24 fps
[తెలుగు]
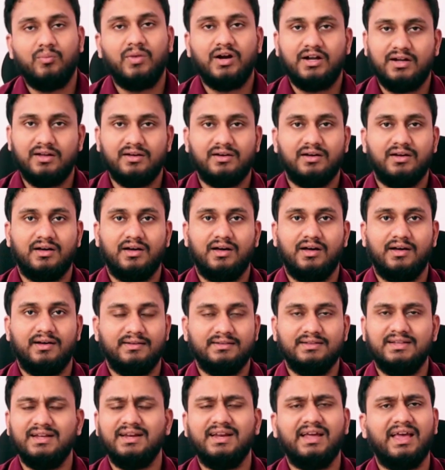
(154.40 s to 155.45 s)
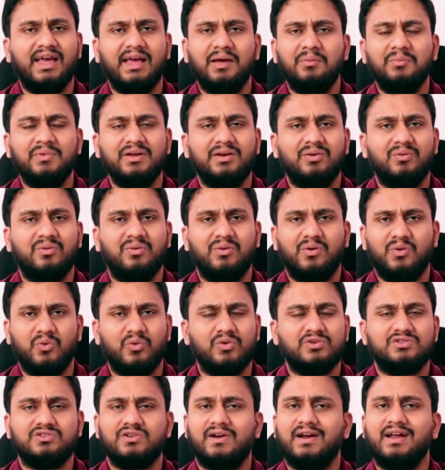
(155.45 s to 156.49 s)
బట్ దీనికి ఏమీ
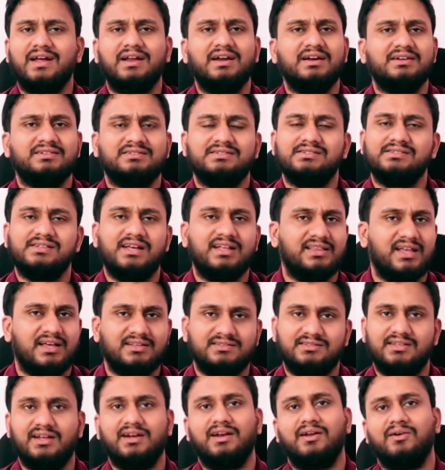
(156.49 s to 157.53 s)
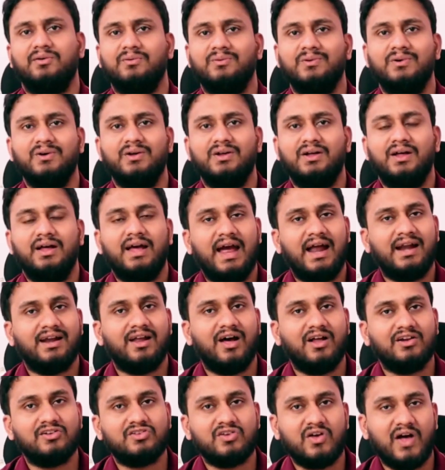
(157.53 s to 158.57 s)
రూల్స్ రెగ్యులేషన్స్ అయితే అస్సలు లేవు
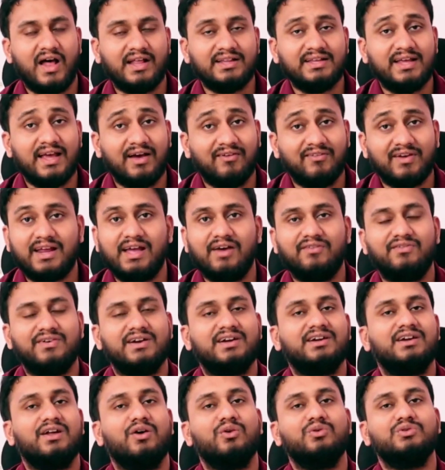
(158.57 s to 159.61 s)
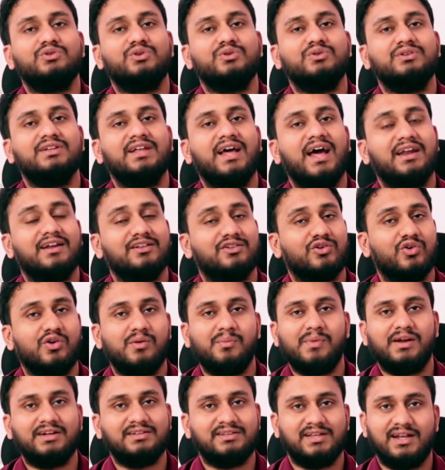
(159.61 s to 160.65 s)
అండ్ ఆల్సో అది ఎవరికి ఎఫెక్ట్ అవుతుంది అన్నది
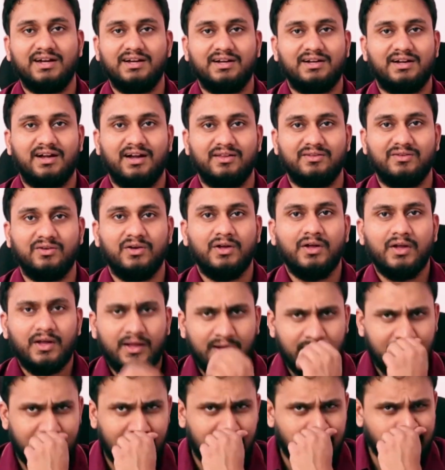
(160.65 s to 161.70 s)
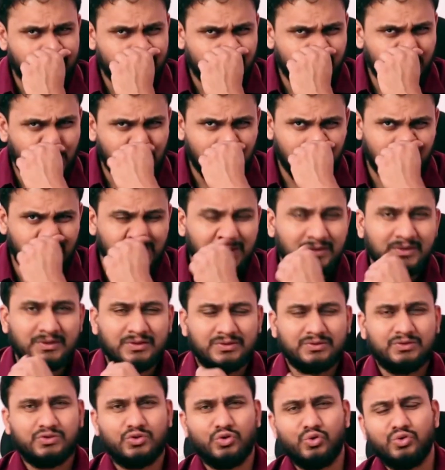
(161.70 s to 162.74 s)
కూడా మనకు తెలియట్లేదు నేను
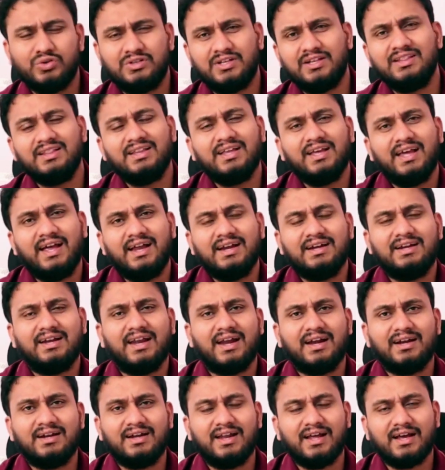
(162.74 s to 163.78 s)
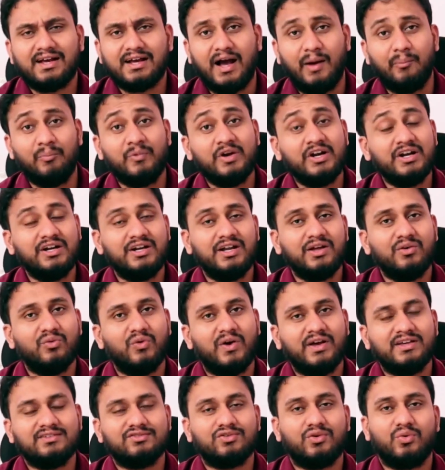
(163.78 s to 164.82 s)
చూసింది ఏంటి అంటే కమ్యూనిటీ
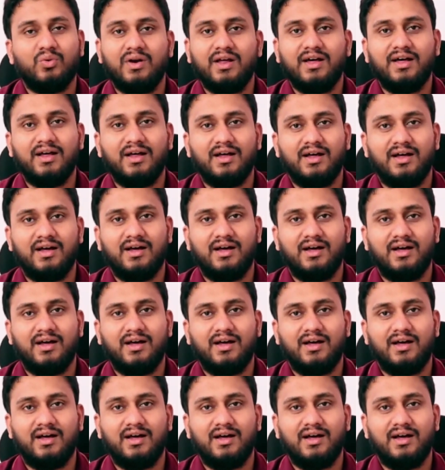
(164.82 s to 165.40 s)
వైజ్ కూడా